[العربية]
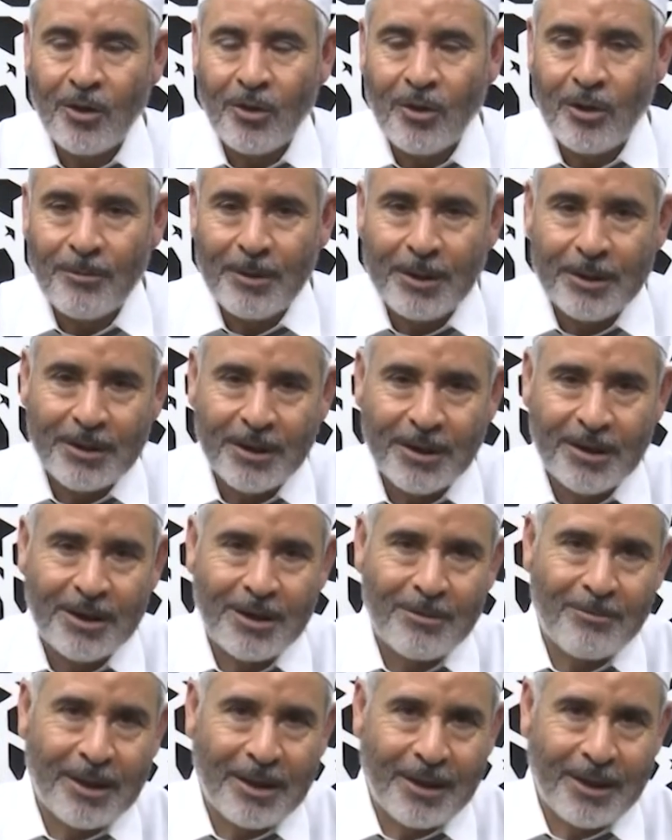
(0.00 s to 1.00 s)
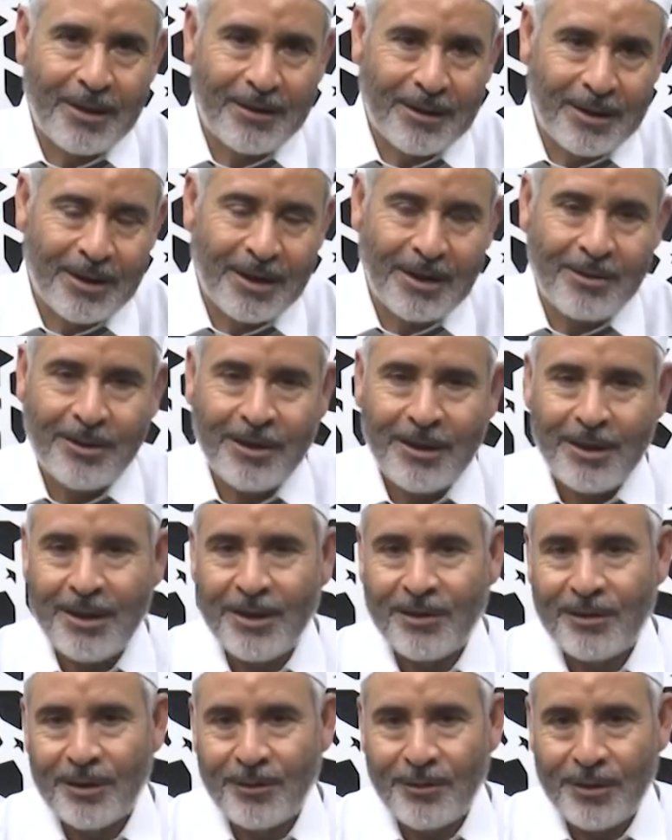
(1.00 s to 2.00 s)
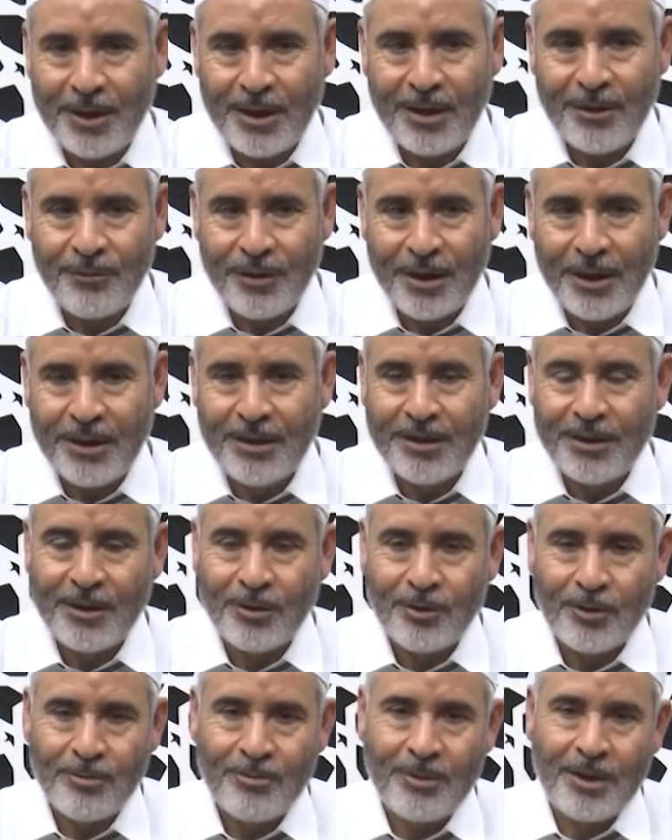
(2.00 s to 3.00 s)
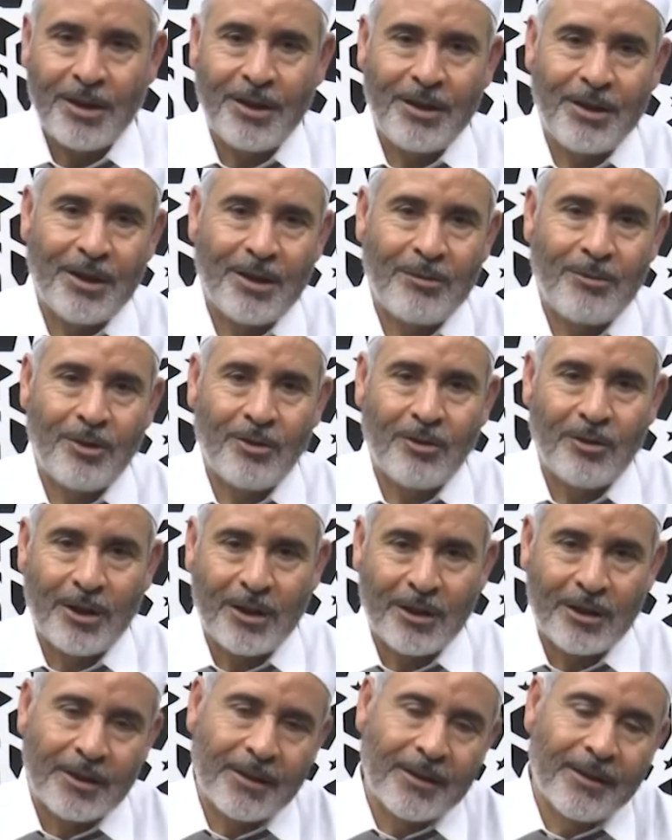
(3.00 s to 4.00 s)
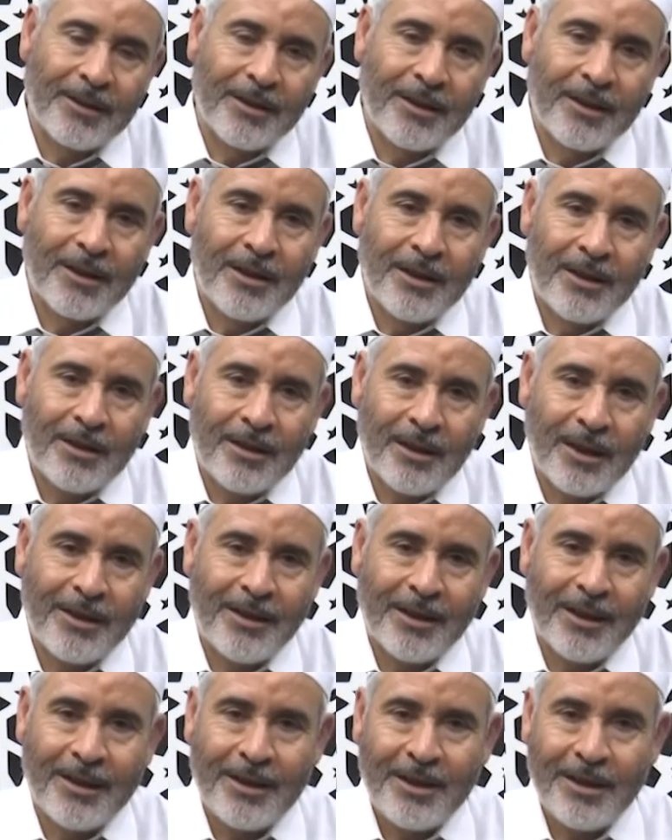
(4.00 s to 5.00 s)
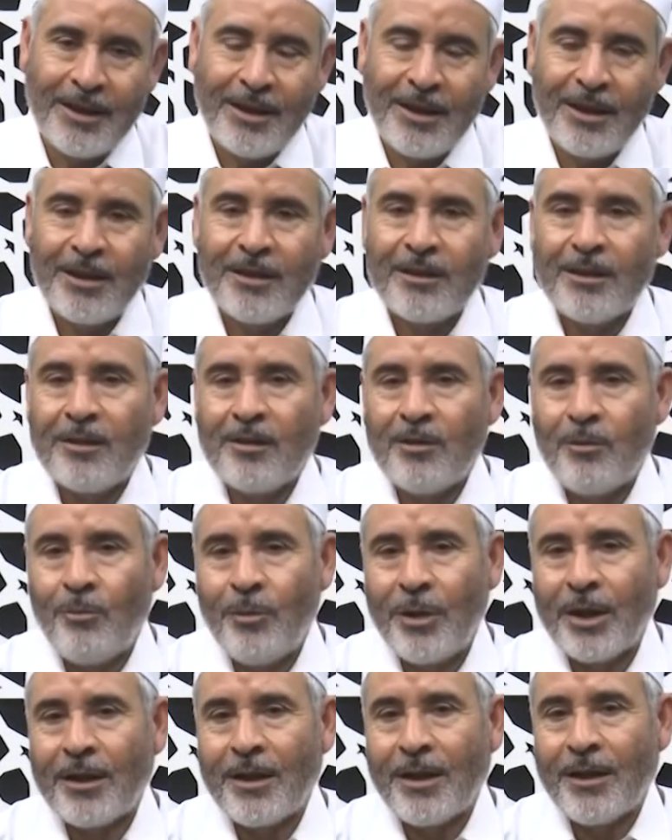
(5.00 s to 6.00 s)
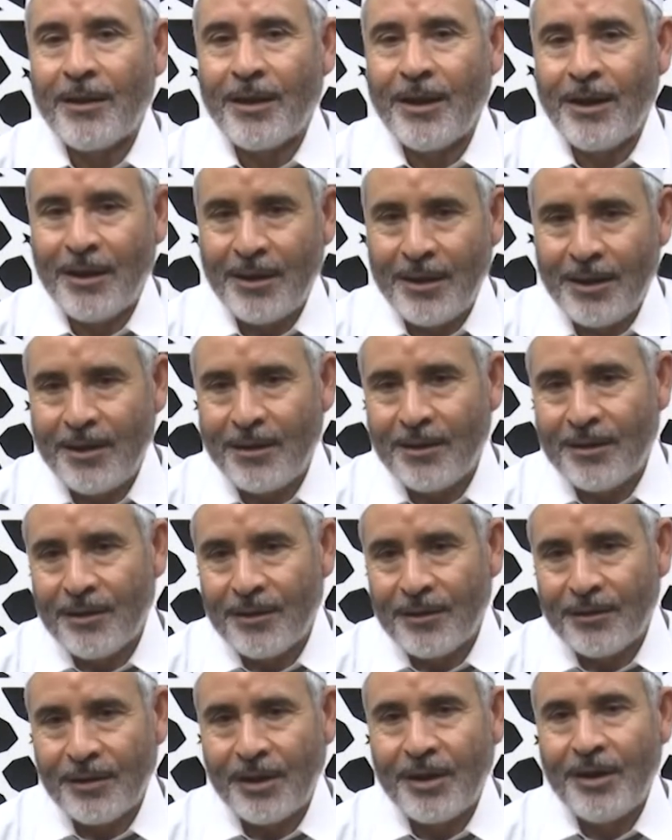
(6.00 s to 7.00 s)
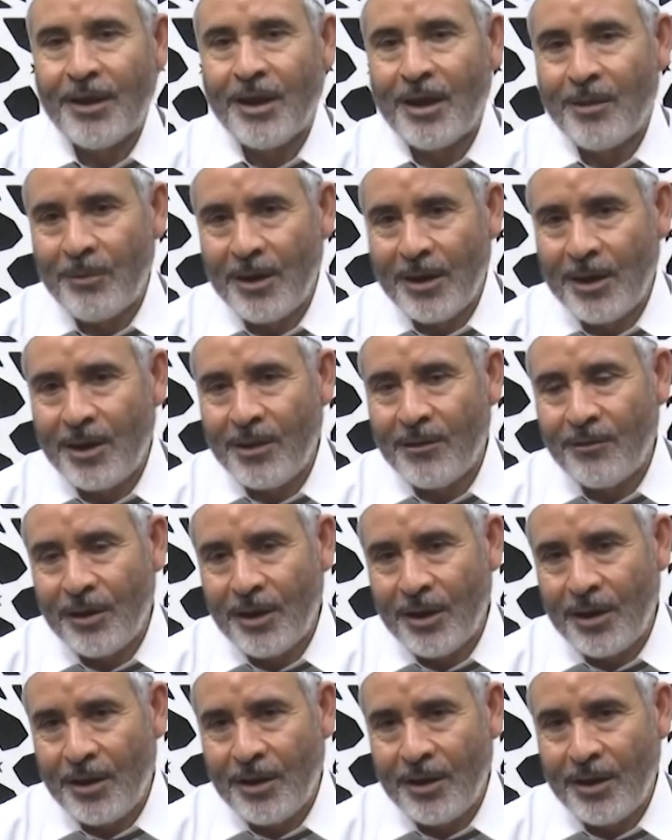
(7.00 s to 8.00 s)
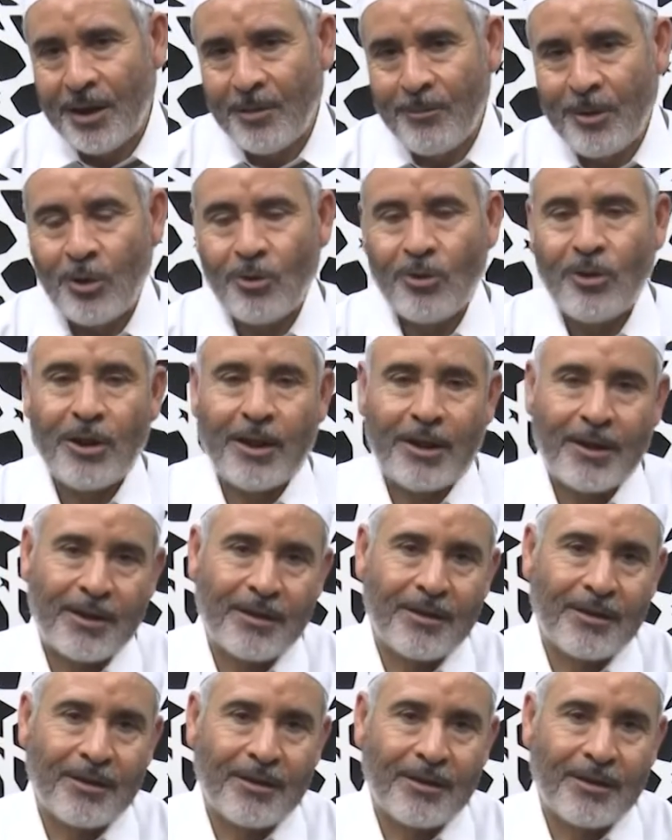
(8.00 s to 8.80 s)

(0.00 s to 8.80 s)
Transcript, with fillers: ومن كان مريضا أو على سفر فعدة من أيام أخر أي عليه بقضاء صيامه في أيام أخر